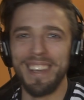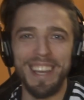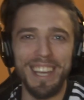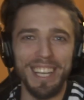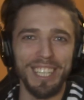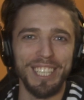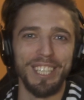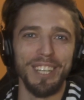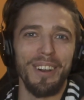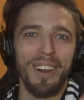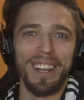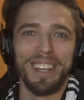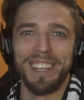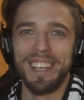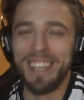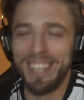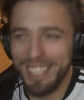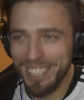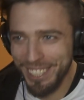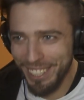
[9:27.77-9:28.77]
Ты еще, ты
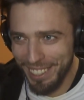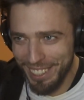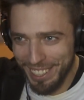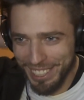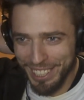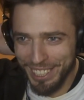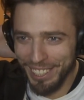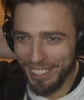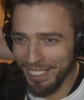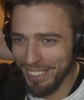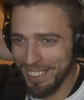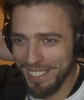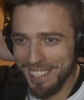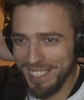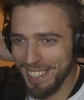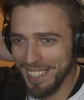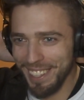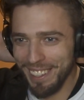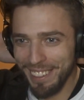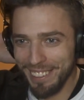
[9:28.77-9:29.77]
еще и шоу
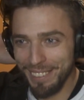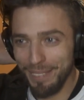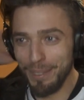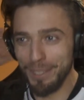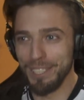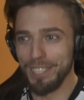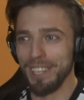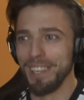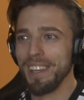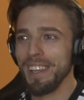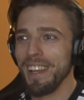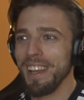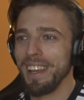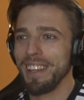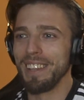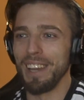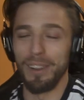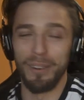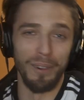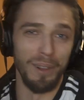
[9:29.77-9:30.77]
сделал, потому что
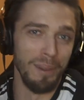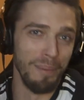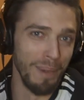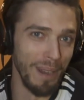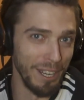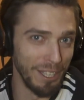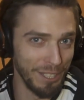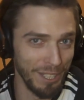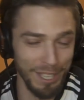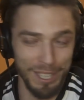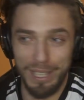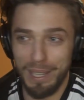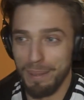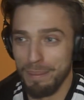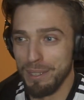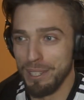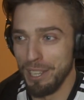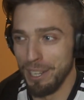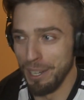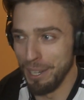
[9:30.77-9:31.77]
такой матч, на самом
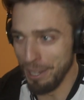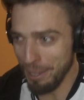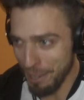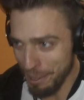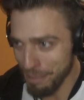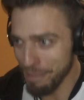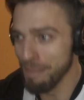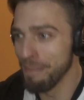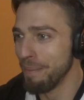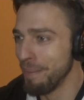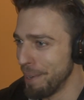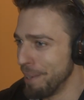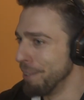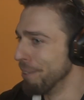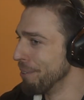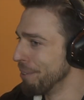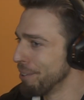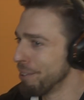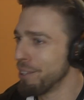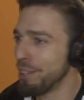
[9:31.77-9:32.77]
деле,
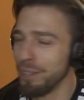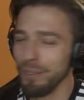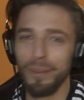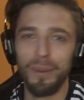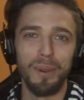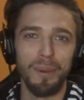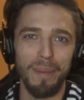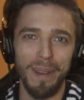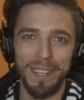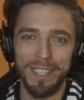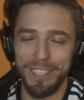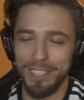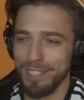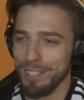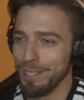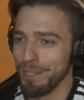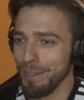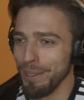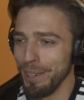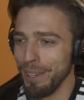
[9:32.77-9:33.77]
блин, двух матчей
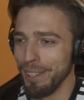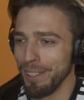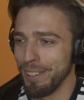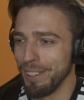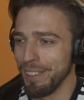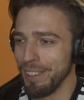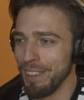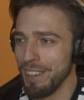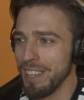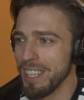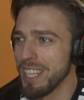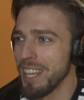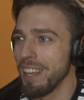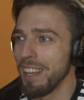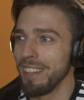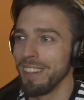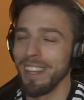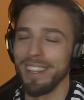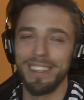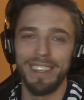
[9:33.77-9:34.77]
стоит, и
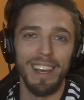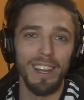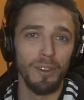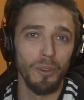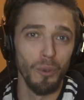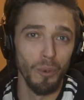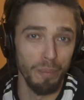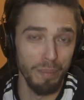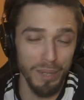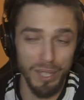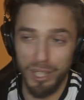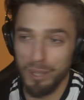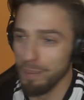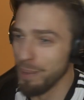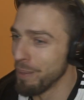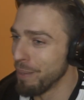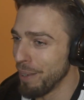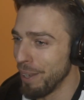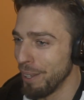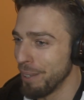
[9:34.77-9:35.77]
за Натальку
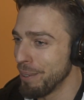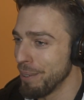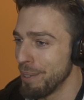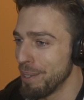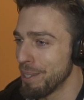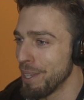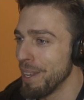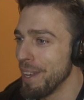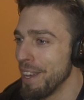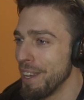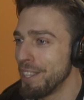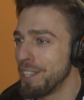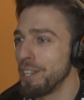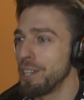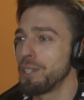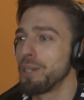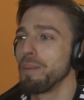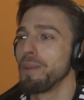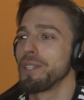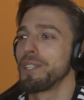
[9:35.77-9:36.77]
позабивал, то есть теперь
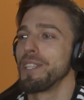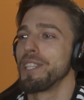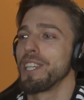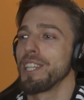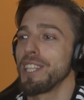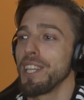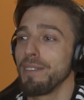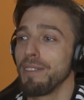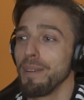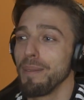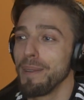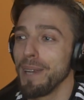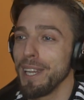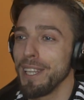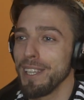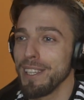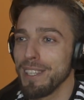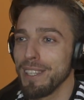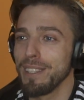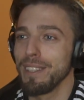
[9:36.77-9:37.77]
еще можно и состав
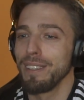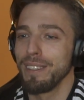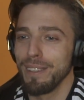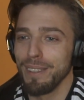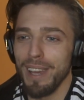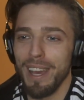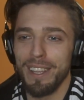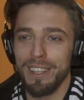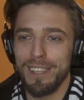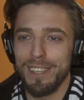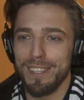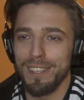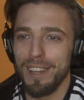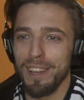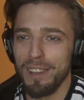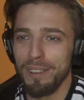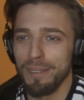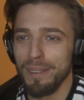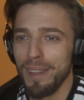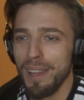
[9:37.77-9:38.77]
апгрейдить, я не
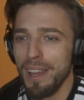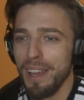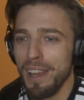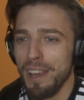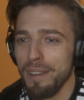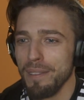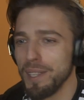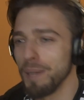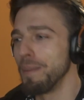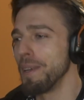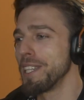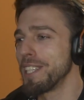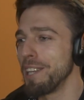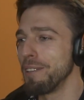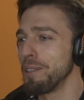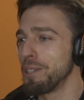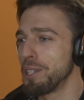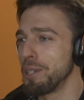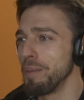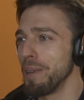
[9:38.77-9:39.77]
знаю. Все мои
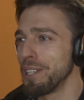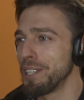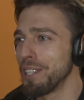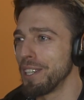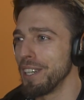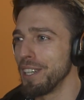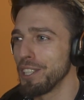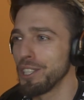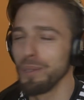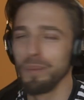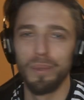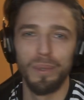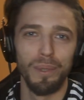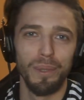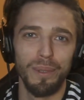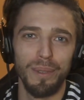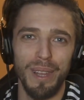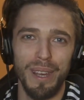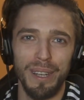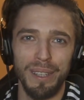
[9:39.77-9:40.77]
следующие матчи, конечно,
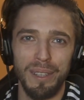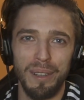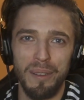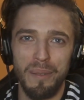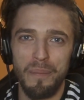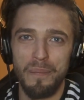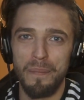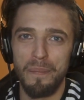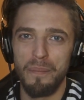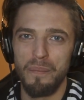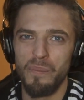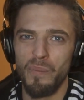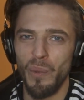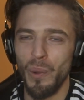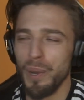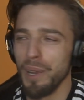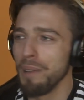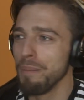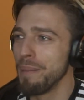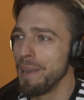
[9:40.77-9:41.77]
будут, наверное,
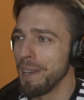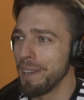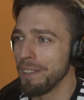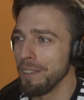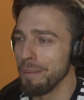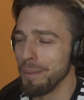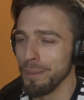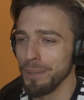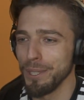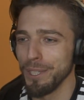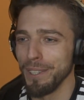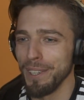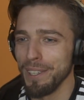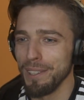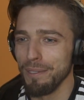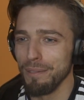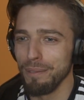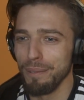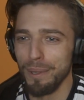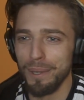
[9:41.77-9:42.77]
более блеклыми уже на
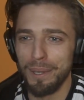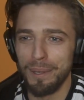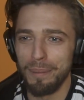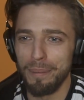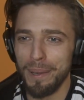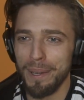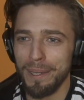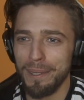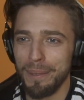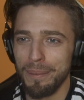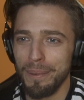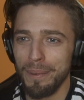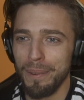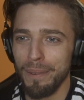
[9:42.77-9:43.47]
этом фоне, поэтому